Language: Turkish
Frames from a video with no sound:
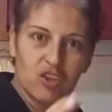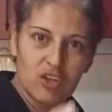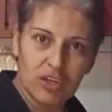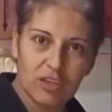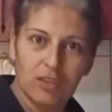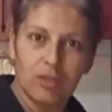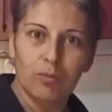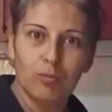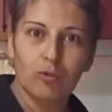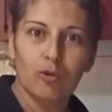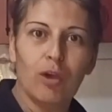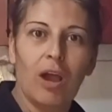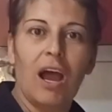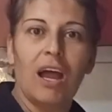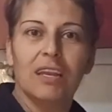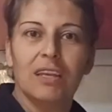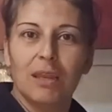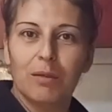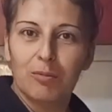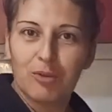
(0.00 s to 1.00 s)
çıktım diyor
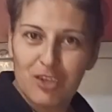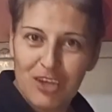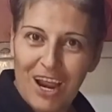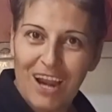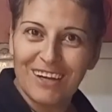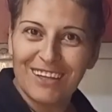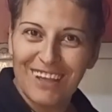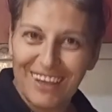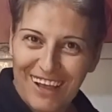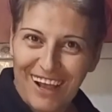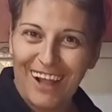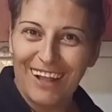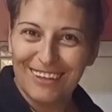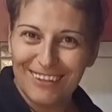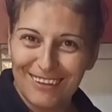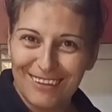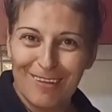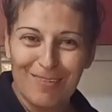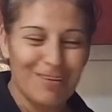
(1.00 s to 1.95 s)
annem içeride kaldı